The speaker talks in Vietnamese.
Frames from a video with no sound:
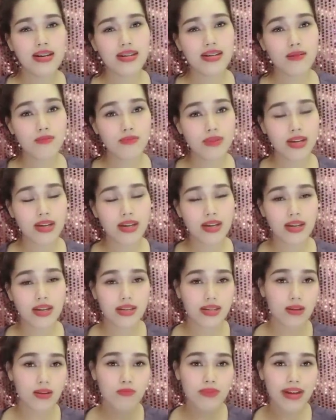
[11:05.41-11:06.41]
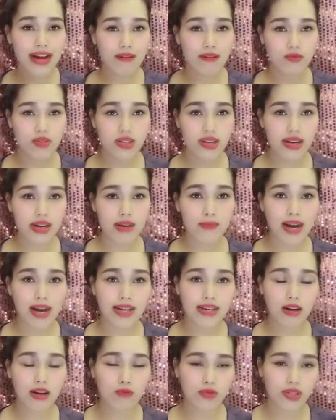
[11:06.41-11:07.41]
đông đệ, đông đảo rất là các
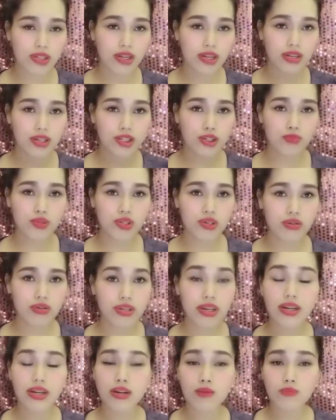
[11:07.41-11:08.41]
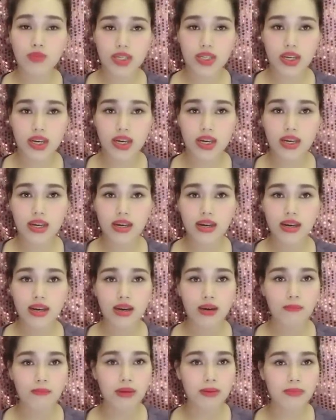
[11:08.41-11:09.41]
bạn học sinh ở trong trường rất là đông như thế
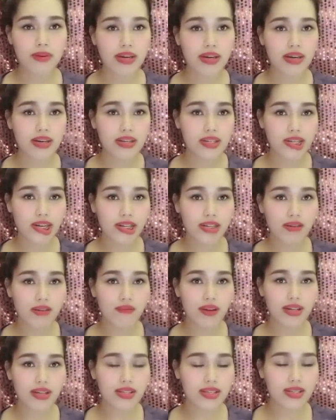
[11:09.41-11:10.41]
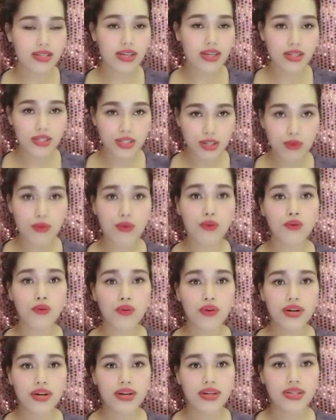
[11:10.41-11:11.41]
mà bị khiển trách như vậy thì rất là xấu
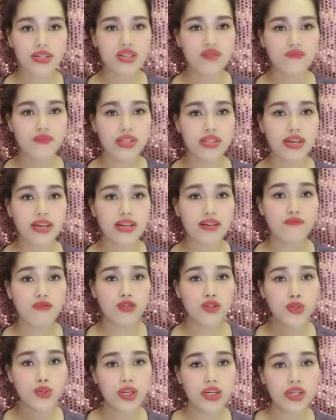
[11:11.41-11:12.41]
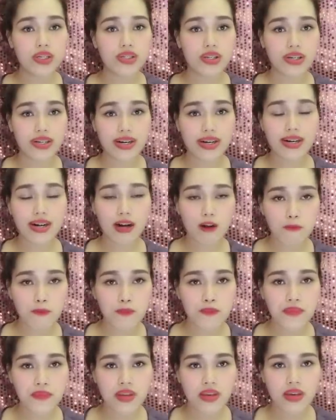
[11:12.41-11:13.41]
hổ chính vì thế đã phải chuyển đi trường khác
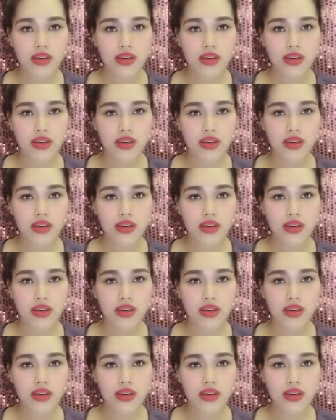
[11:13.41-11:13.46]
học